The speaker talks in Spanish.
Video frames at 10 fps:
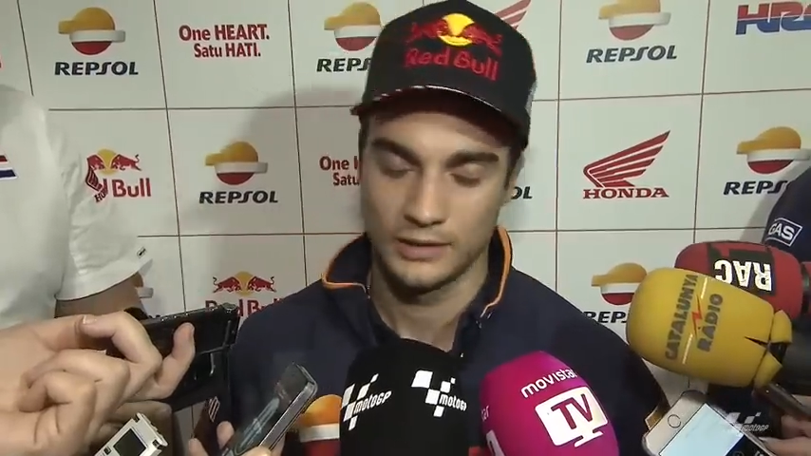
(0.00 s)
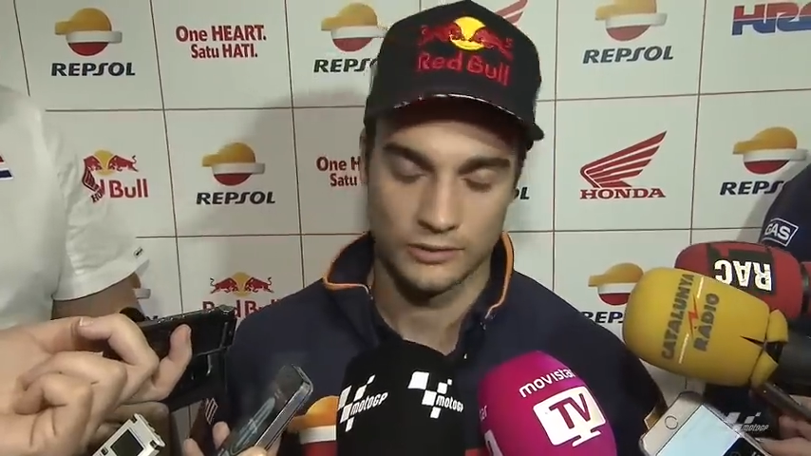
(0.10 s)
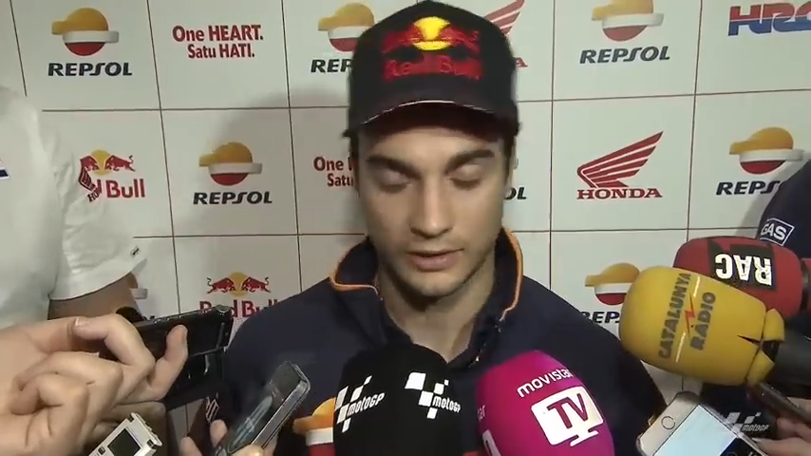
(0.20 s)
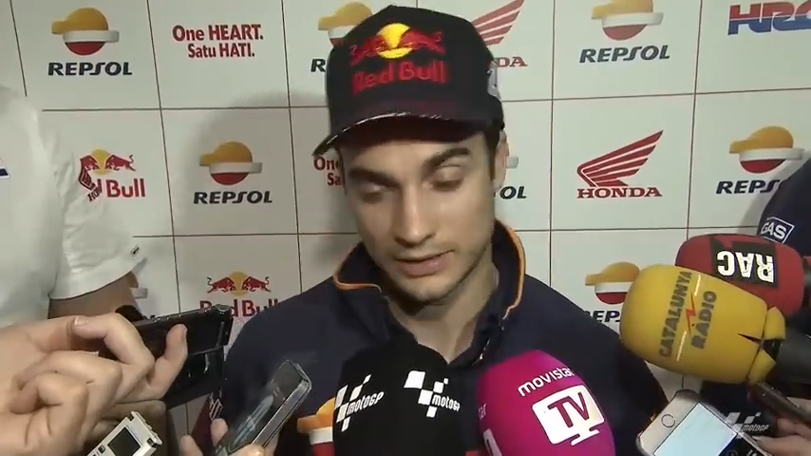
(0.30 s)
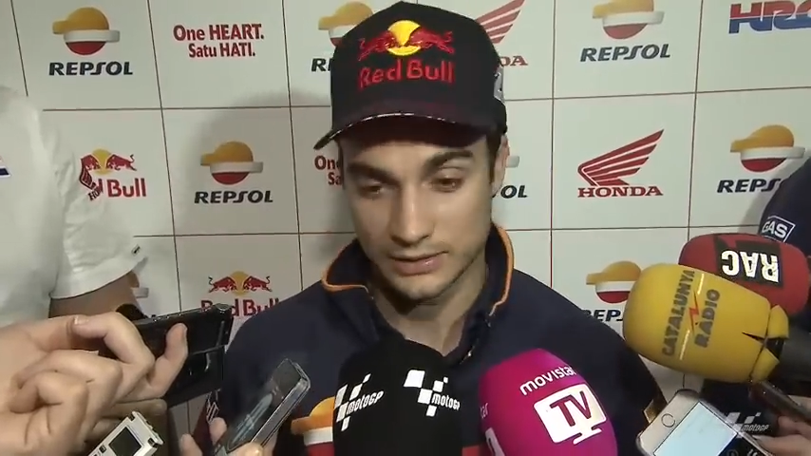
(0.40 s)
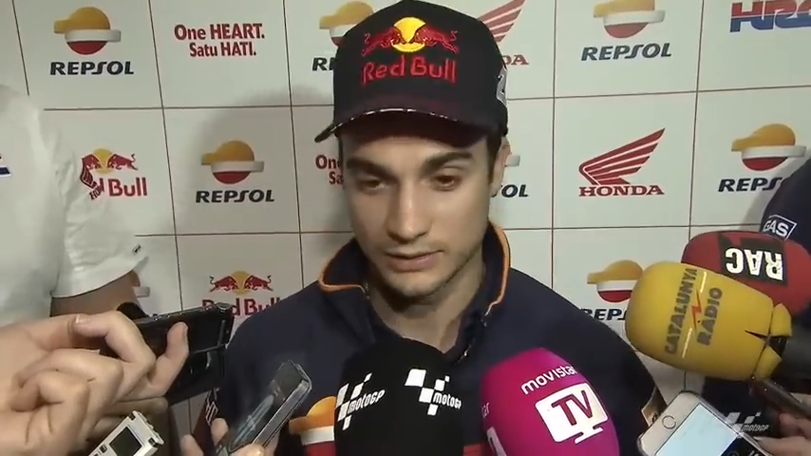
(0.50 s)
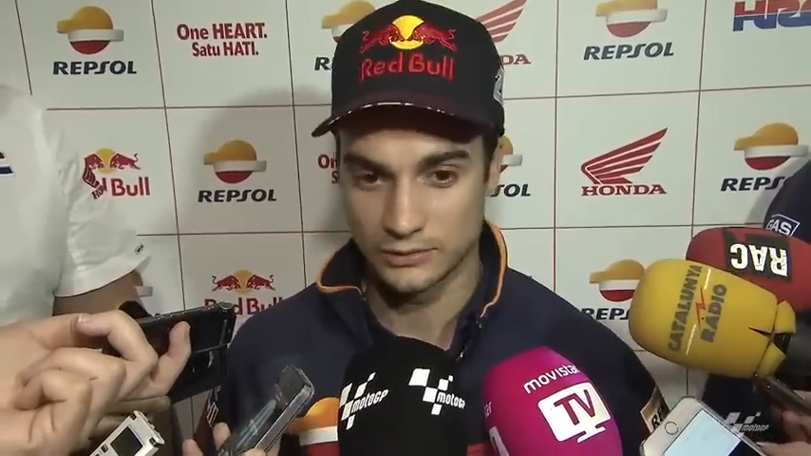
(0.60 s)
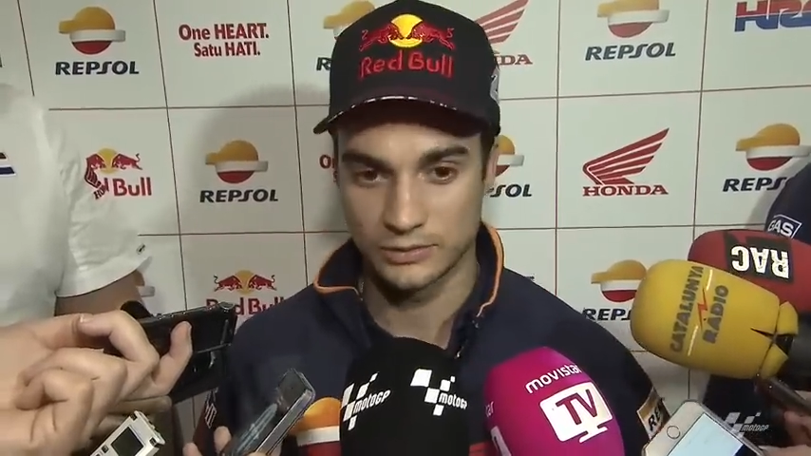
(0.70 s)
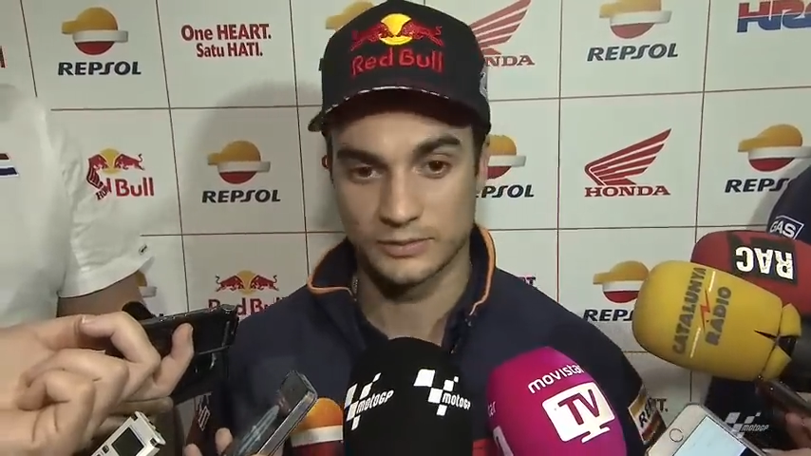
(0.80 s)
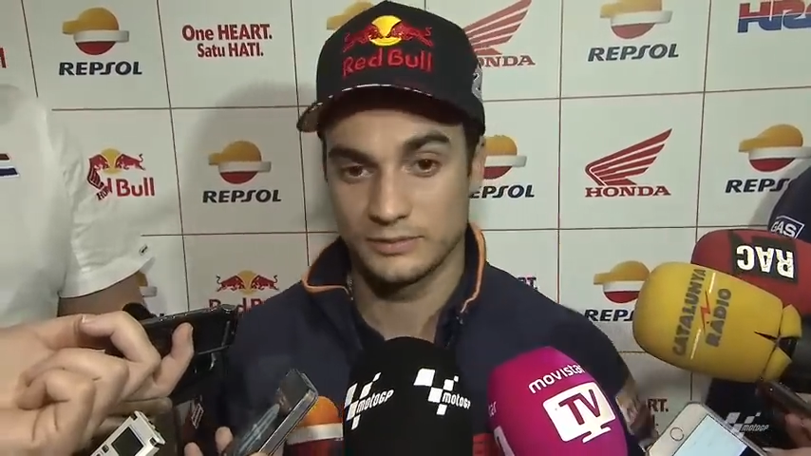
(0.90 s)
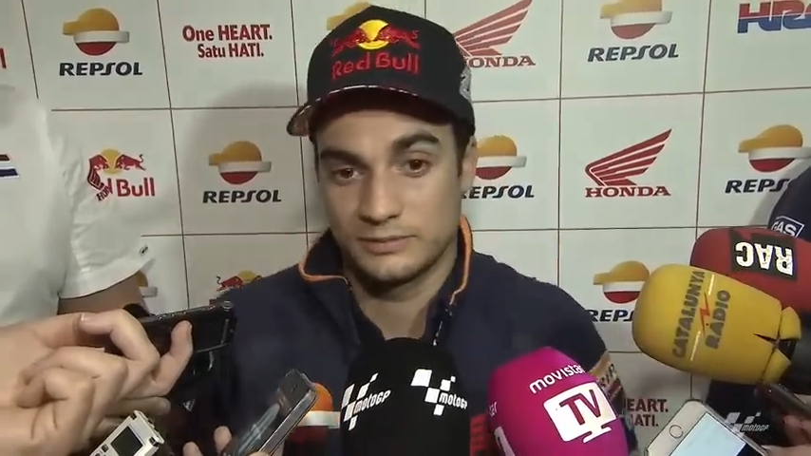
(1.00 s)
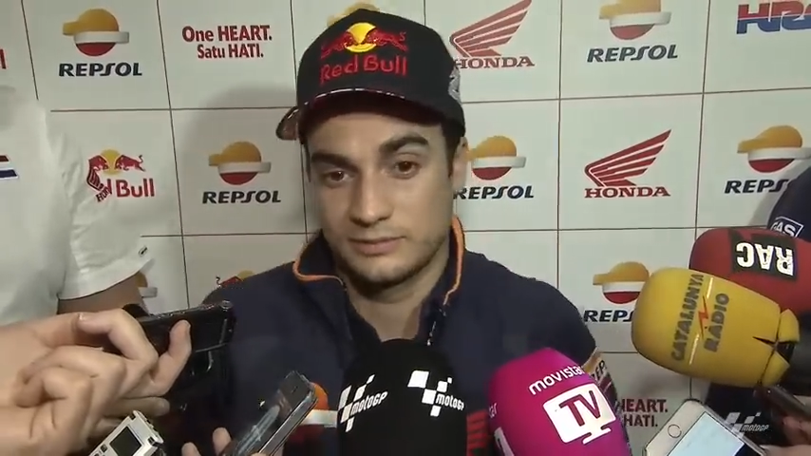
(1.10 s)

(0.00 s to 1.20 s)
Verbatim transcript: o casi ninguno,